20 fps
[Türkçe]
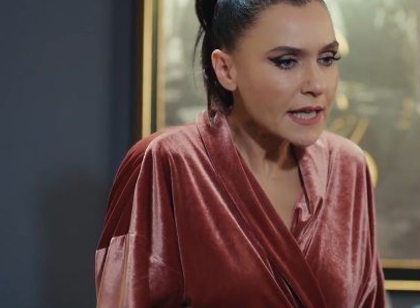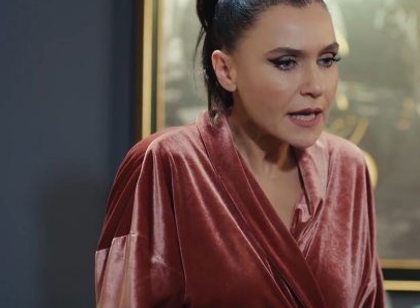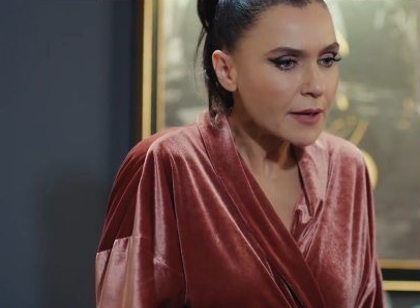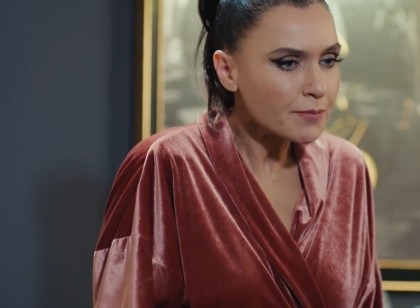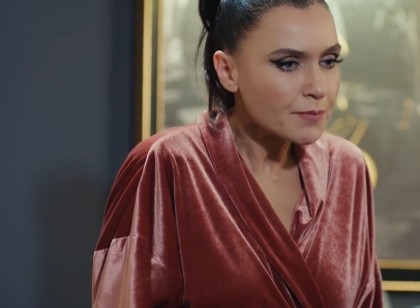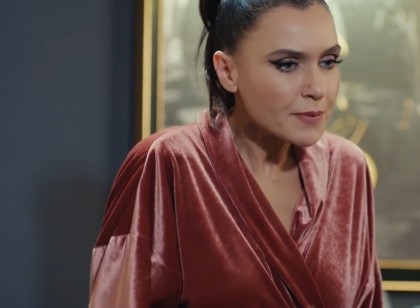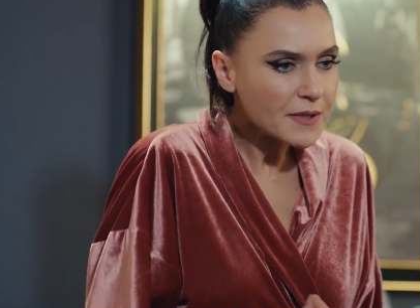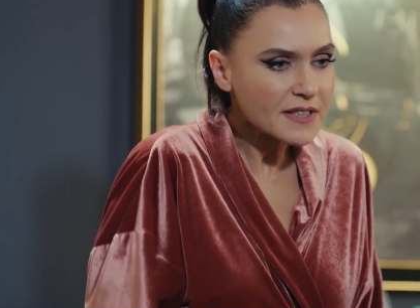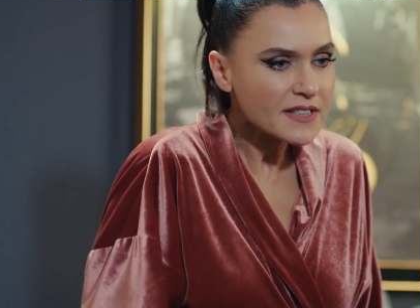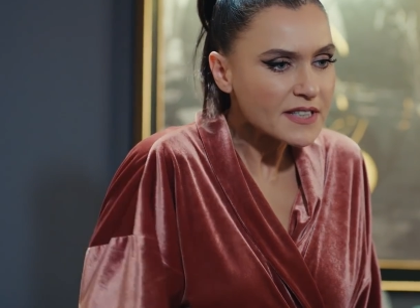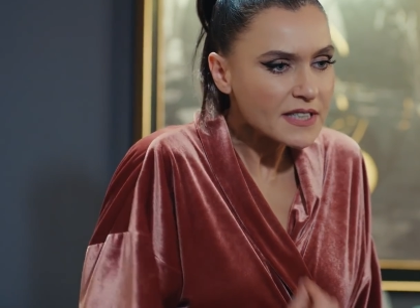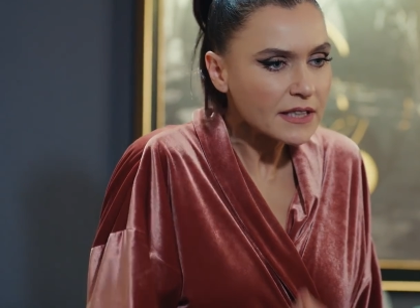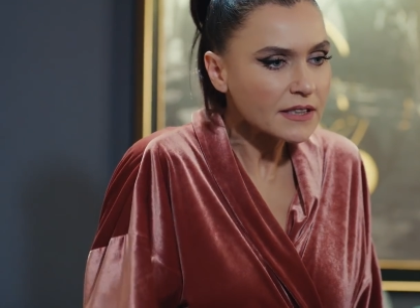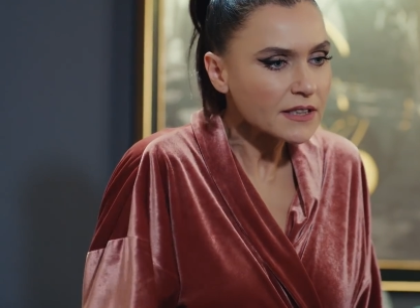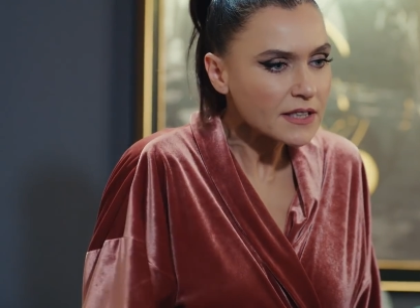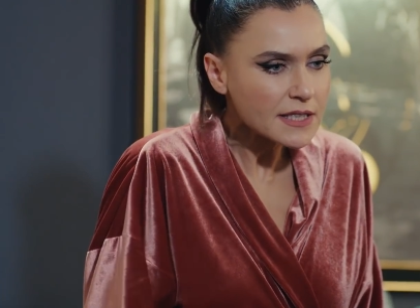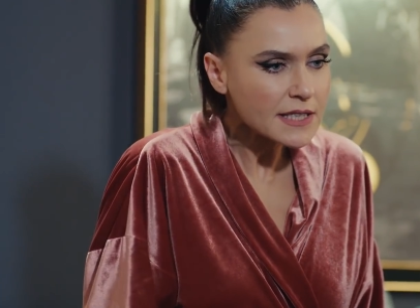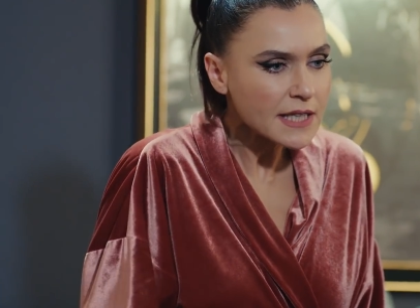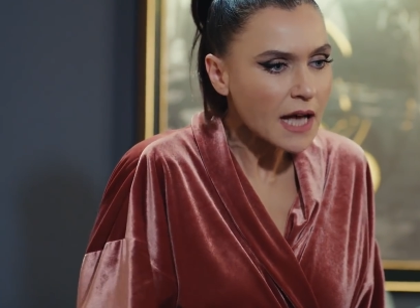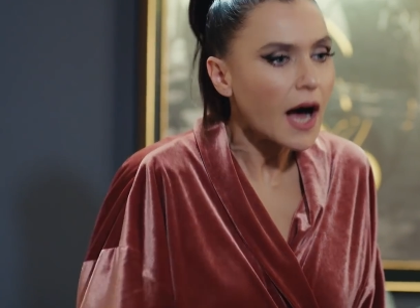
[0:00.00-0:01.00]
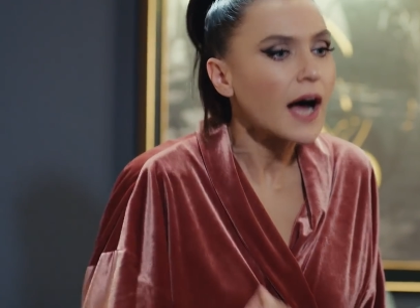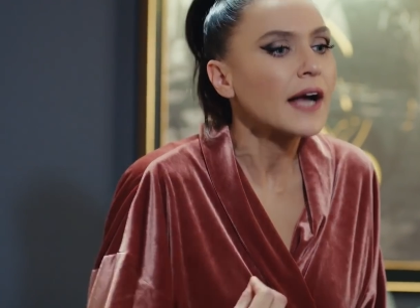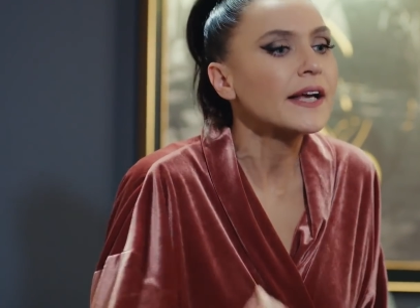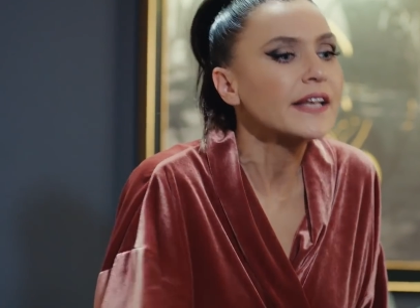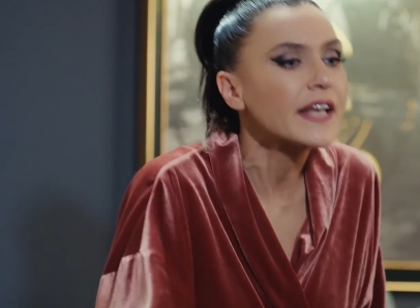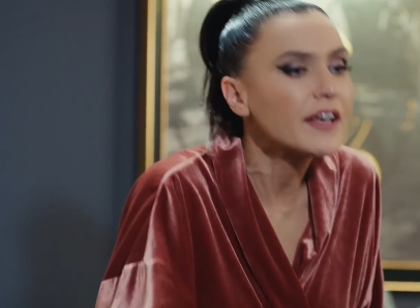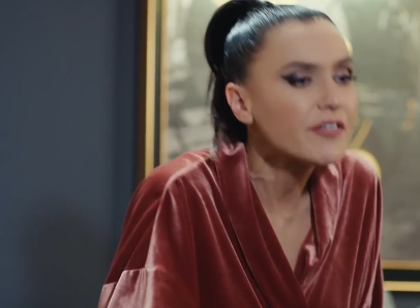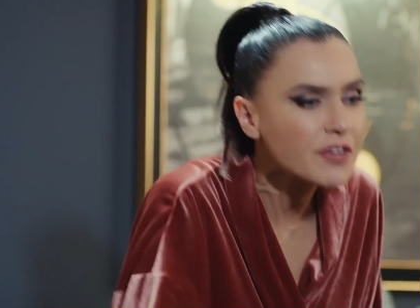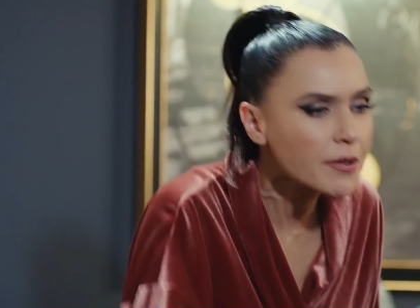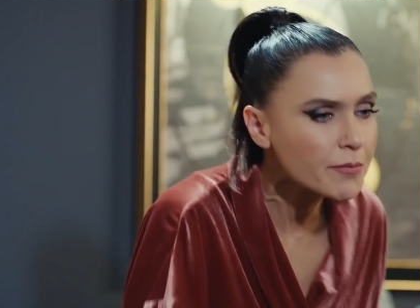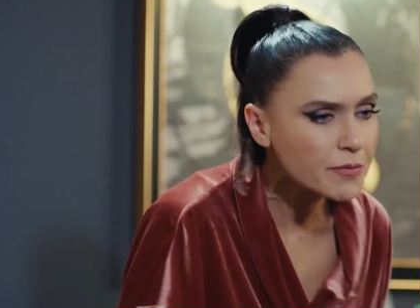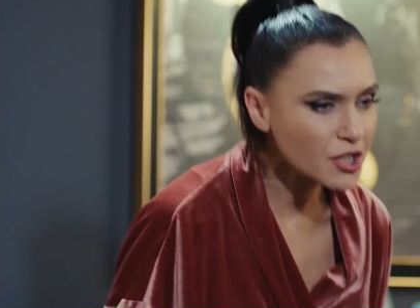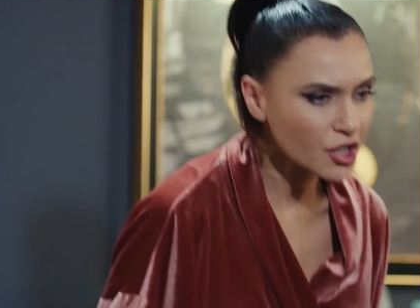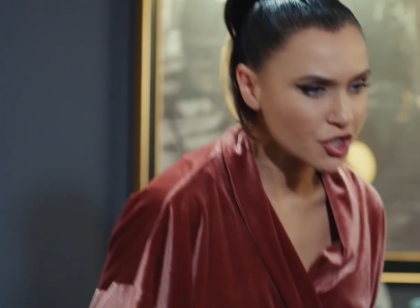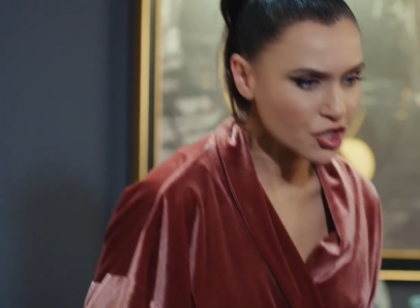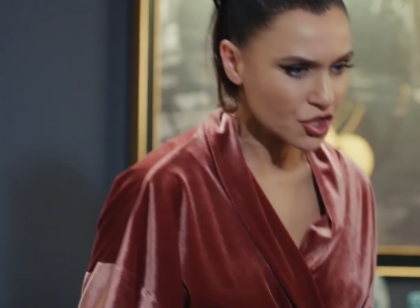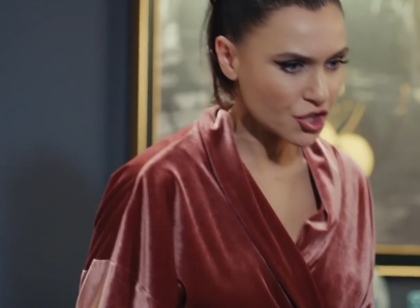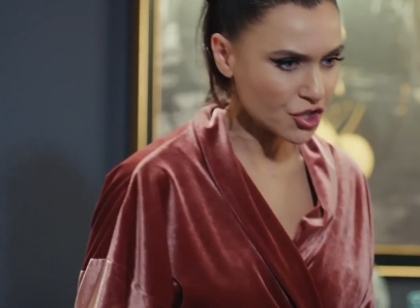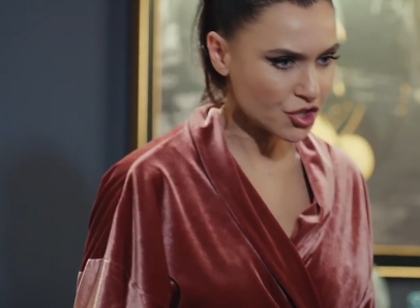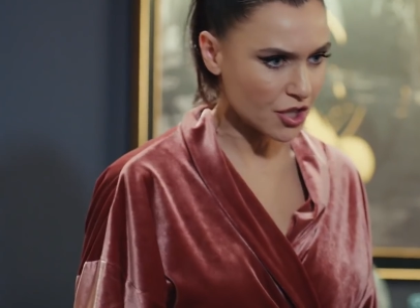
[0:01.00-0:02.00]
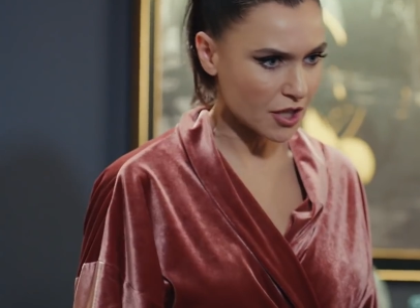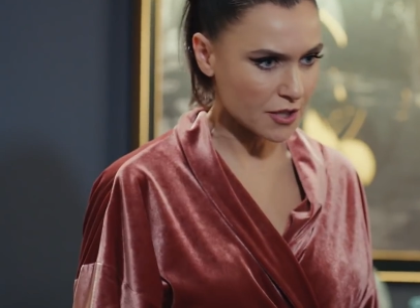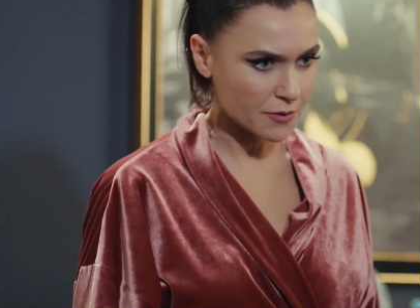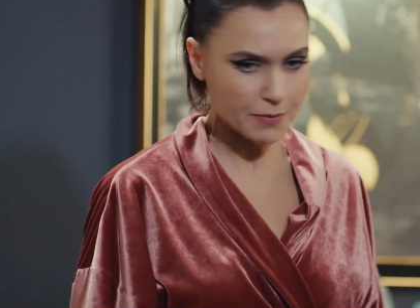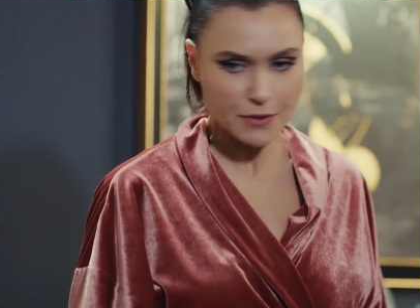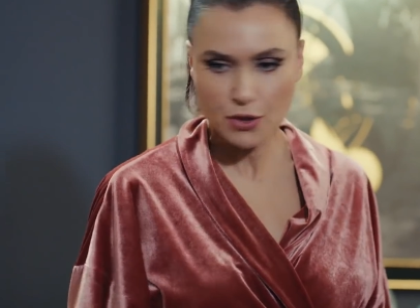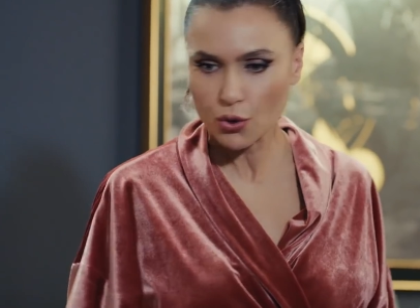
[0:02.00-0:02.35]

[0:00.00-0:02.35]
diye biz Yıldız'la aynı evde mi yaşayacağız?